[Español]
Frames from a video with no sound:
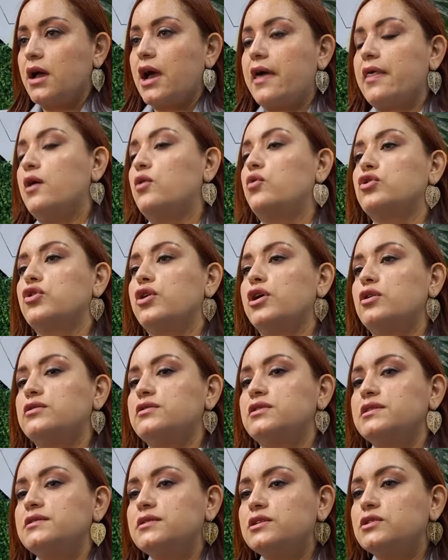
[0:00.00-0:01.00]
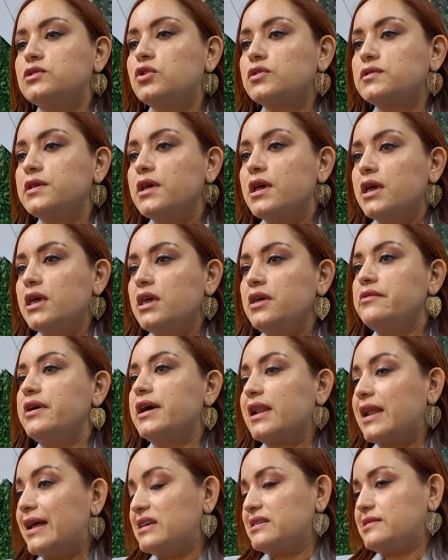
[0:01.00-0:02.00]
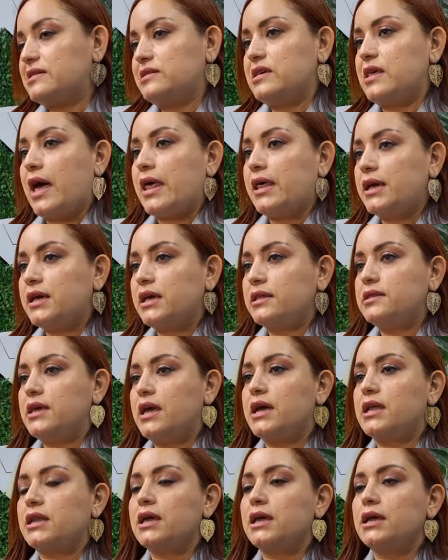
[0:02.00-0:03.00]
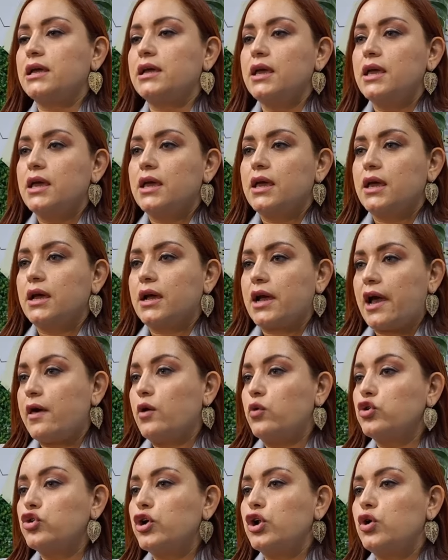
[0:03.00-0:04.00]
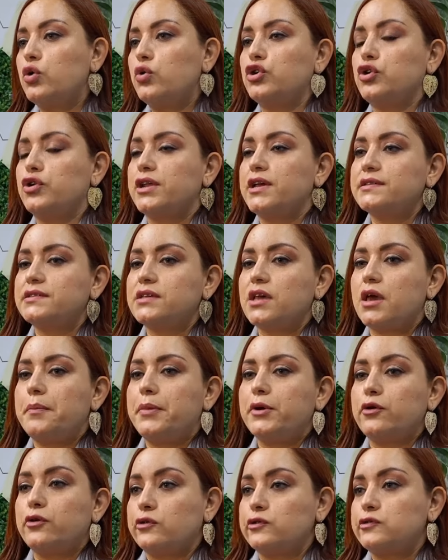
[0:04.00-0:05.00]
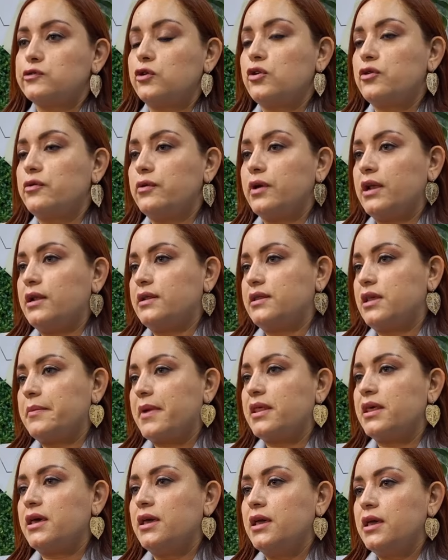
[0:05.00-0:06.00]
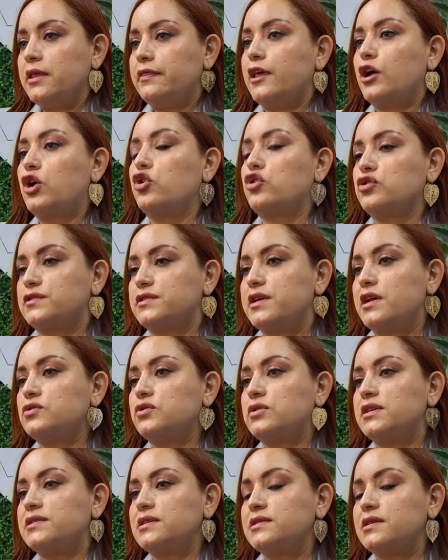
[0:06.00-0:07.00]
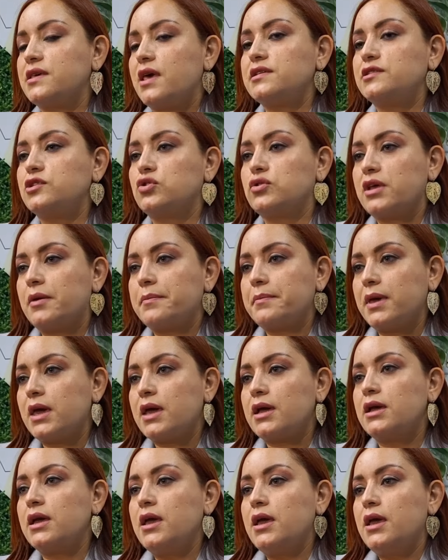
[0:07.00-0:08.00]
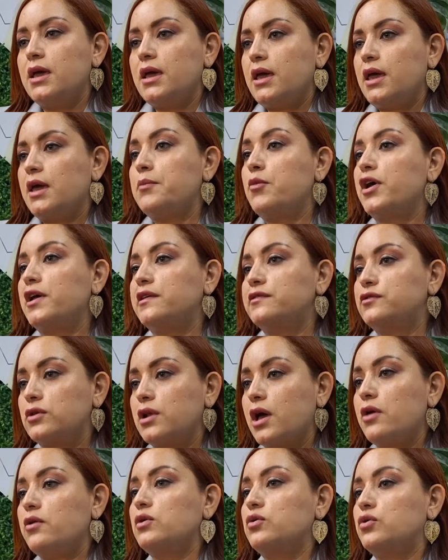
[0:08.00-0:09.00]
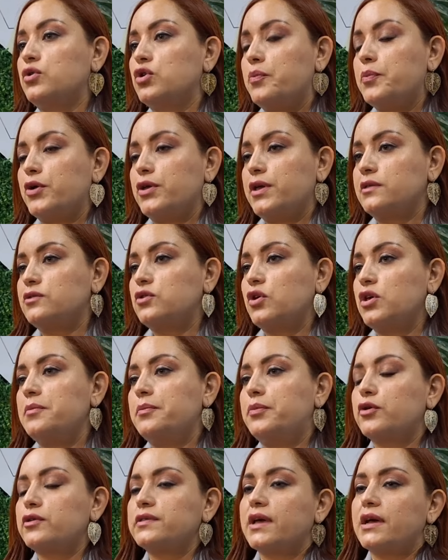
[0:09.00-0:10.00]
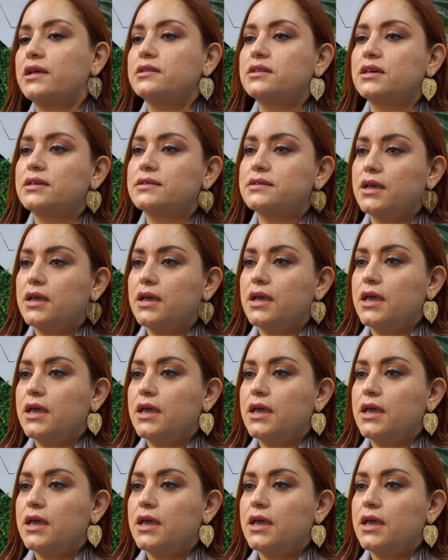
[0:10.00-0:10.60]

cada uno de los distritos y ver las necesidades que tienen eh, cada uno de los unionenses, pero no solo el tema de, conocer sus necesidades, sino también hemos gestionado algunos proyectos importantes